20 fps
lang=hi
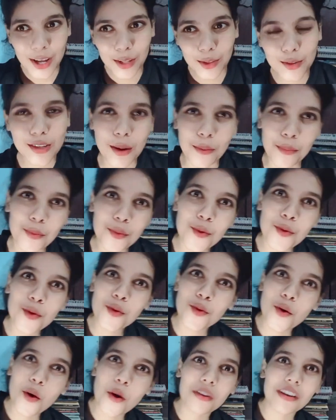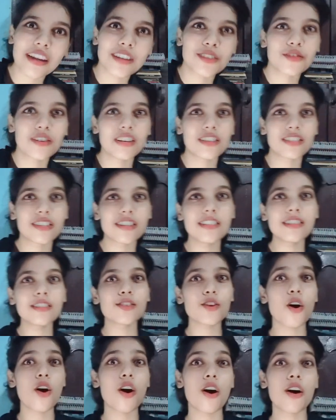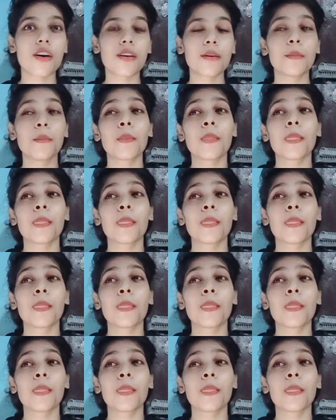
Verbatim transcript: तो सबको कॉन्ग्रेचुलेशन और